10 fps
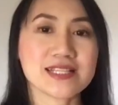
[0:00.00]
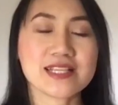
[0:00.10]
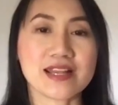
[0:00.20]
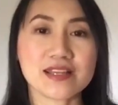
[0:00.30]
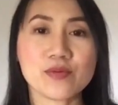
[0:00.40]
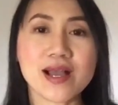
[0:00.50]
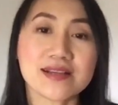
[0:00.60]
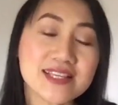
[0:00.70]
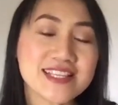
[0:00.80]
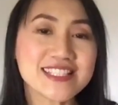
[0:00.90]
ลักษณะที่ว่า
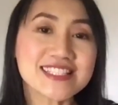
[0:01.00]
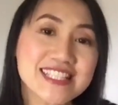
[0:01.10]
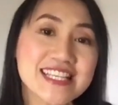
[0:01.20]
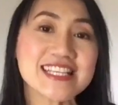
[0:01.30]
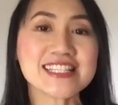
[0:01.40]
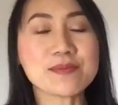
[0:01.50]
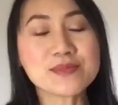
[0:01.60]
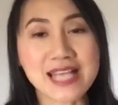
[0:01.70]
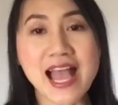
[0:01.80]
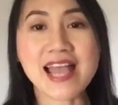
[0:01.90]
เอ้ยยินดีเต็ม
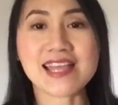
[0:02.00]
ใจ